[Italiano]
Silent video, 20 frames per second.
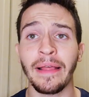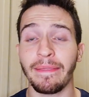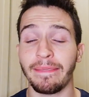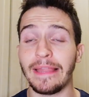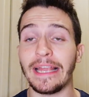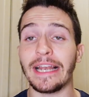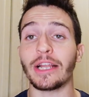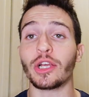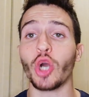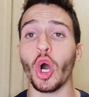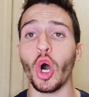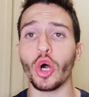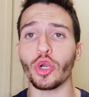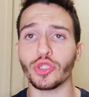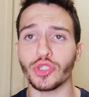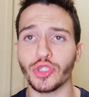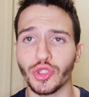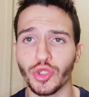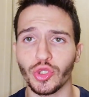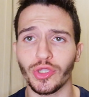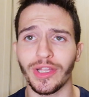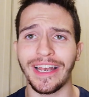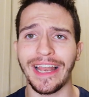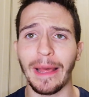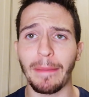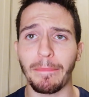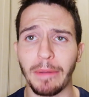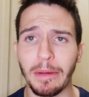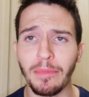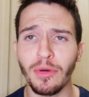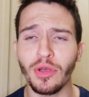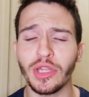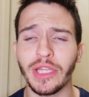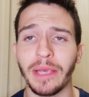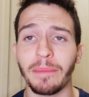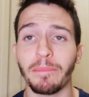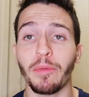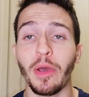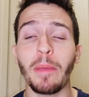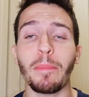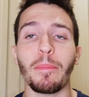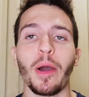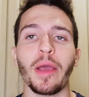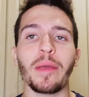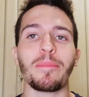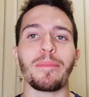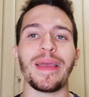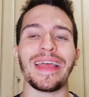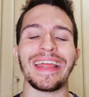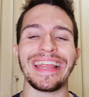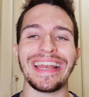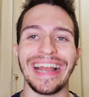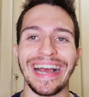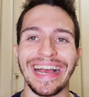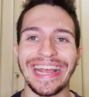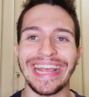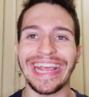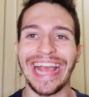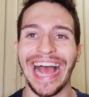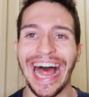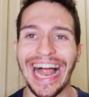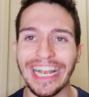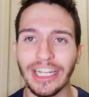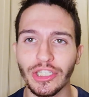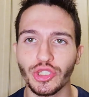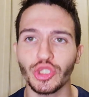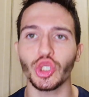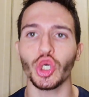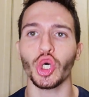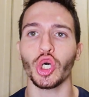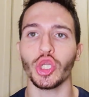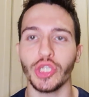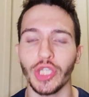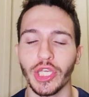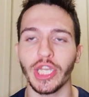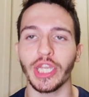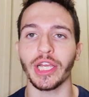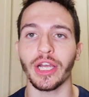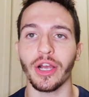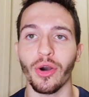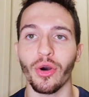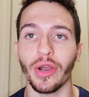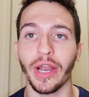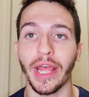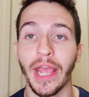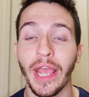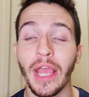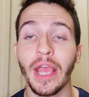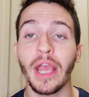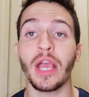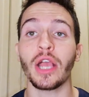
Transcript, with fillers: nel corso del primo tempo e poi per il calcio di rigore